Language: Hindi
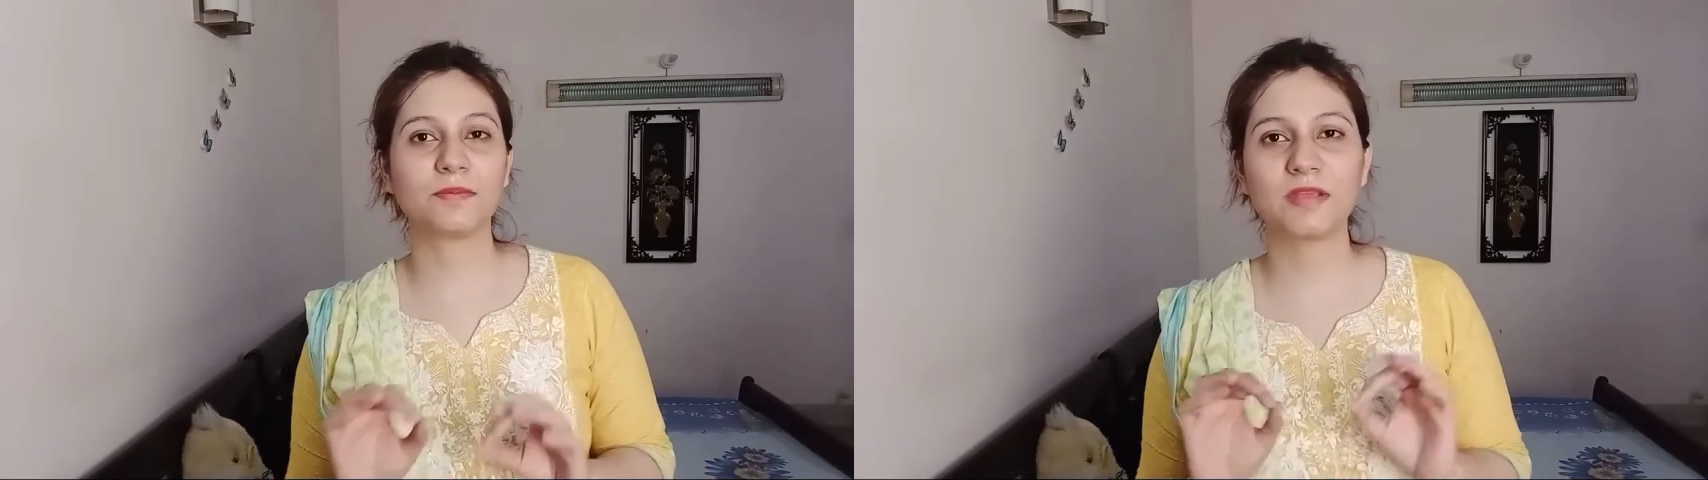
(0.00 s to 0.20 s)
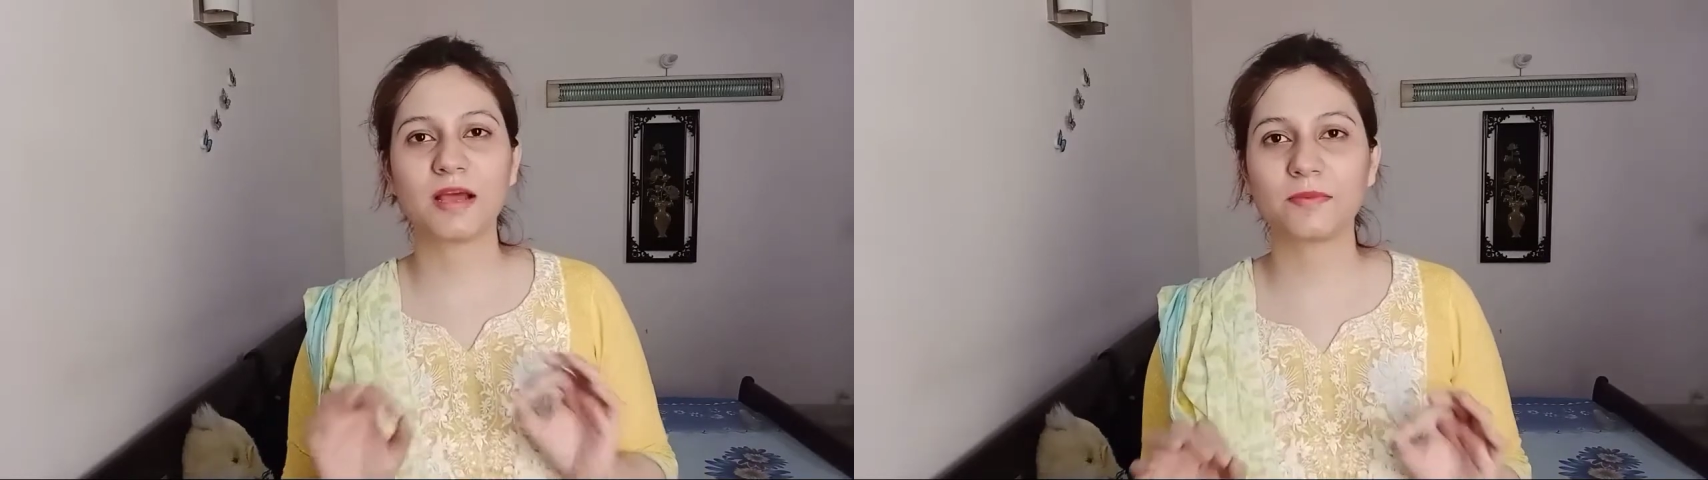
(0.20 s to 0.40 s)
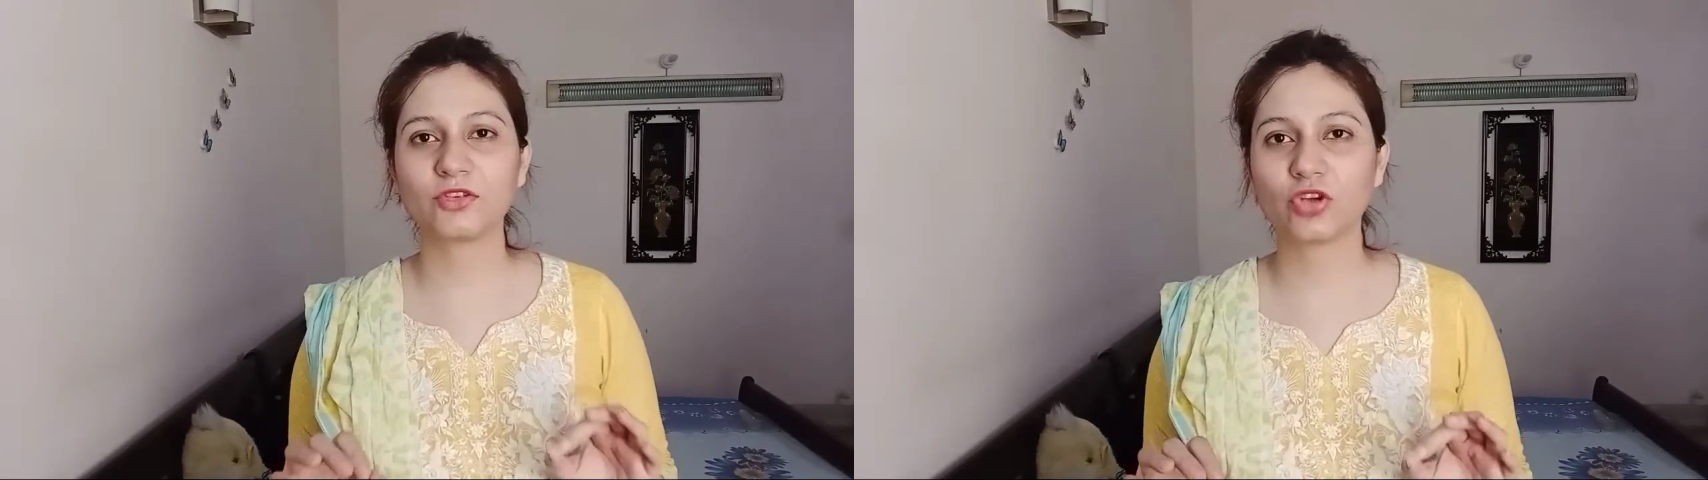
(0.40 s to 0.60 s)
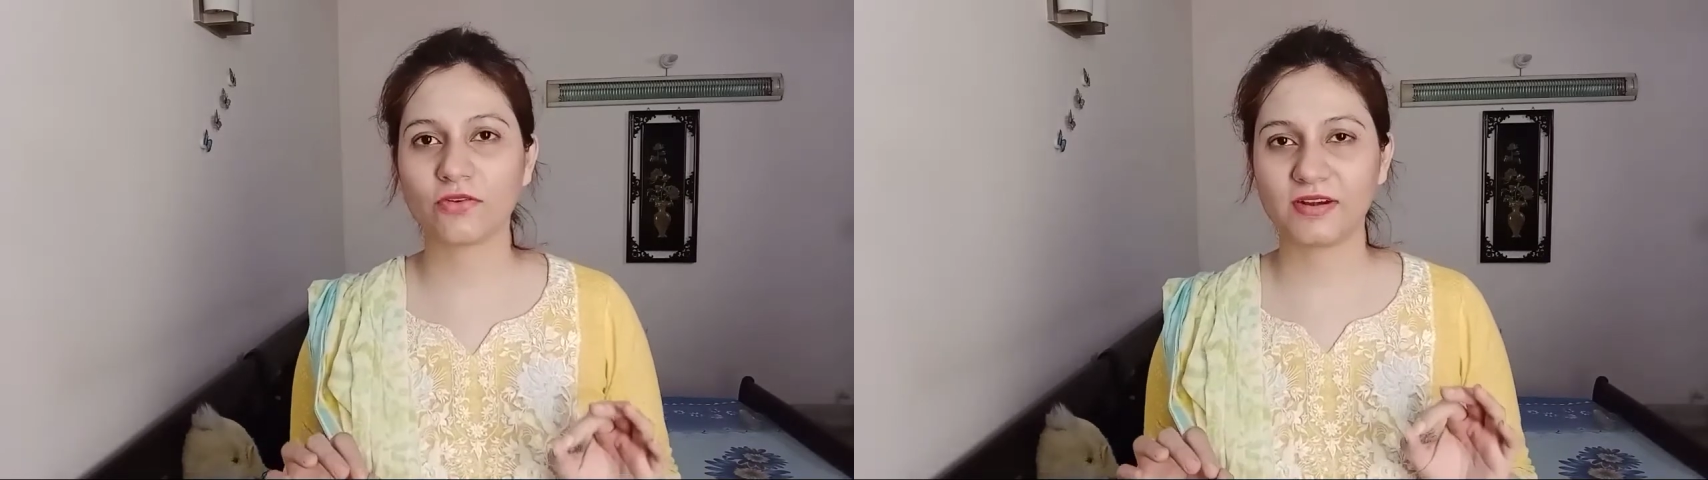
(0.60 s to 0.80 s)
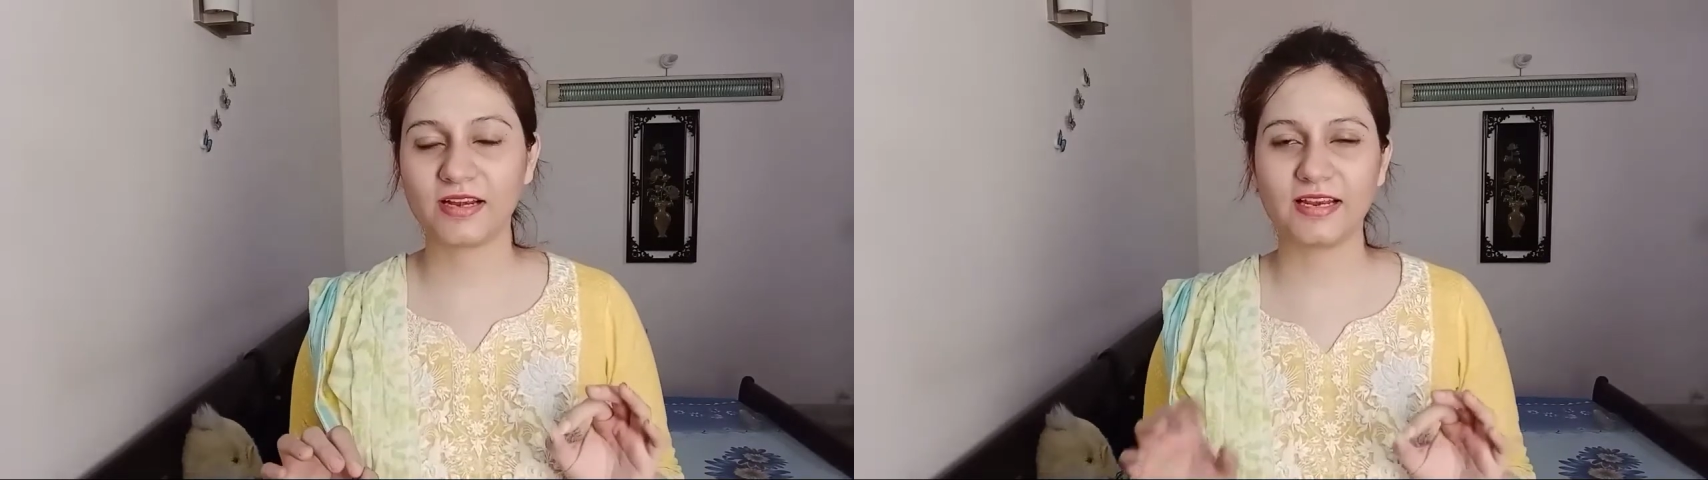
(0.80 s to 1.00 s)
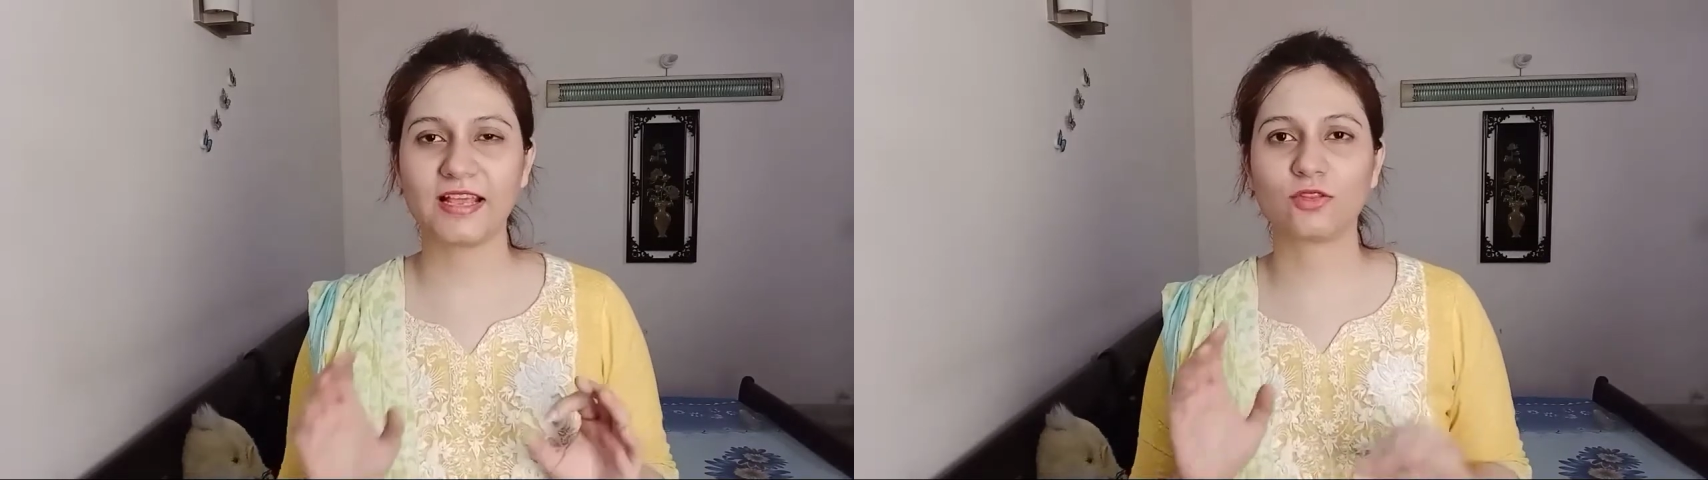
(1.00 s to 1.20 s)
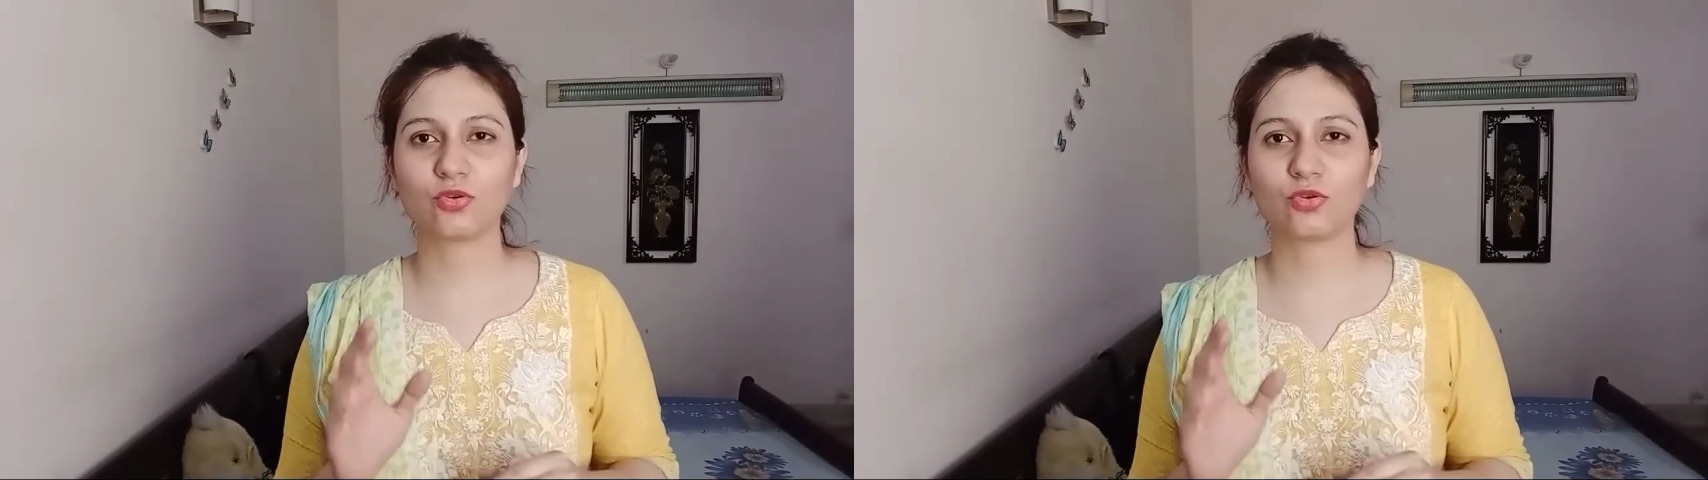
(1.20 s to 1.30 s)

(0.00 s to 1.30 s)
जब भी आपने शॉवर लेना है